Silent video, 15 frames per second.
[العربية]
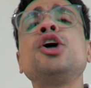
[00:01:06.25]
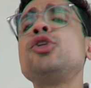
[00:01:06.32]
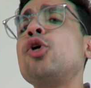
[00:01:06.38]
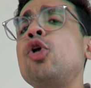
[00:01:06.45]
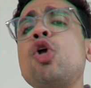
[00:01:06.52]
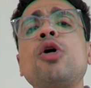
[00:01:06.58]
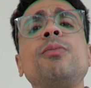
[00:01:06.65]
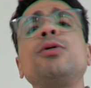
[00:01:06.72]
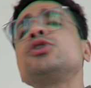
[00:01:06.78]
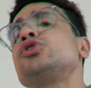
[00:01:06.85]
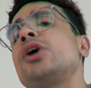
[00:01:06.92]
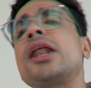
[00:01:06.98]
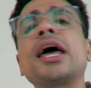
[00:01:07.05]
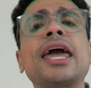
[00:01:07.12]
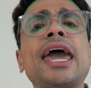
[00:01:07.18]
تقول لهم
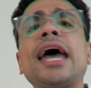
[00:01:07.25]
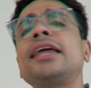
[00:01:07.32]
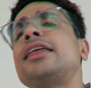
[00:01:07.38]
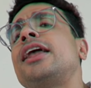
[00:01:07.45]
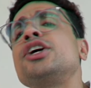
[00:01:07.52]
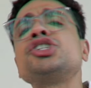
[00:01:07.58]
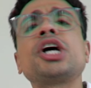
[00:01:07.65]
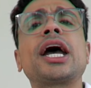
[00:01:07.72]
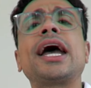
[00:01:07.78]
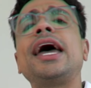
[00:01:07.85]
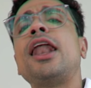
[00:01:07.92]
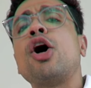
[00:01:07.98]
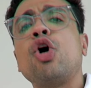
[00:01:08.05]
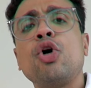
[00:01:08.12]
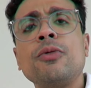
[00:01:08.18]
بصوا انا نجحت انا
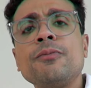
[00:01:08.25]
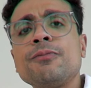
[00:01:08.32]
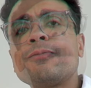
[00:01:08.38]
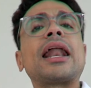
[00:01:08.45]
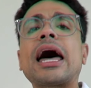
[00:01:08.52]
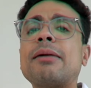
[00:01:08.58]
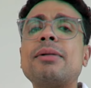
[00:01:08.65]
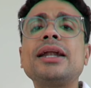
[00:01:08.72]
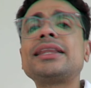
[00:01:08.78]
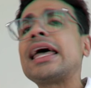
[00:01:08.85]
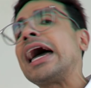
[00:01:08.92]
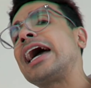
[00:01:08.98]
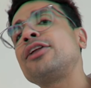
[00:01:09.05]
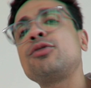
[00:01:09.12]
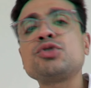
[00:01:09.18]
شغال اهو انا عملت
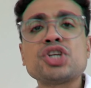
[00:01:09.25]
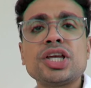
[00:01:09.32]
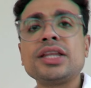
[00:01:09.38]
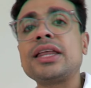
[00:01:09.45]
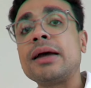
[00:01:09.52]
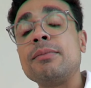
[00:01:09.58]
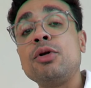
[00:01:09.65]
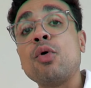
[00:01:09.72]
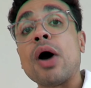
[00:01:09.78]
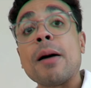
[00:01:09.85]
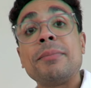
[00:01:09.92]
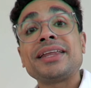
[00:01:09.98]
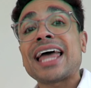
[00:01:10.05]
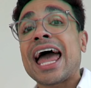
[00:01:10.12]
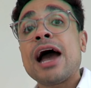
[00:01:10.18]
حاجه انتوا مش قادرين
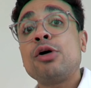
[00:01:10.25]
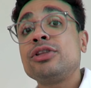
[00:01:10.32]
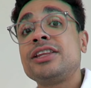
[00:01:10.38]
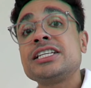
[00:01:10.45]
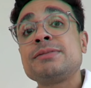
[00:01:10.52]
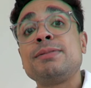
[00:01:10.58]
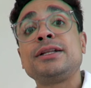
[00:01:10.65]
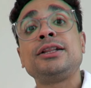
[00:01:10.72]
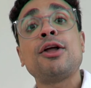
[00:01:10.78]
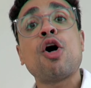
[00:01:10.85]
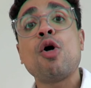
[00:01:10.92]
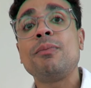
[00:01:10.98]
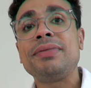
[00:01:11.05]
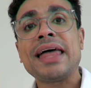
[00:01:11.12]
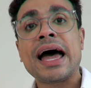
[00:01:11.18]
تعملوها بتحاول تثبت
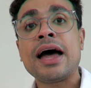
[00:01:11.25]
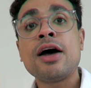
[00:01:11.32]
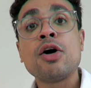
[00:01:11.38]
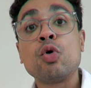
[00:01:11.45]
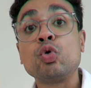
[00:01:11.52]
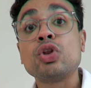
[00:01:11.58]
لهم ده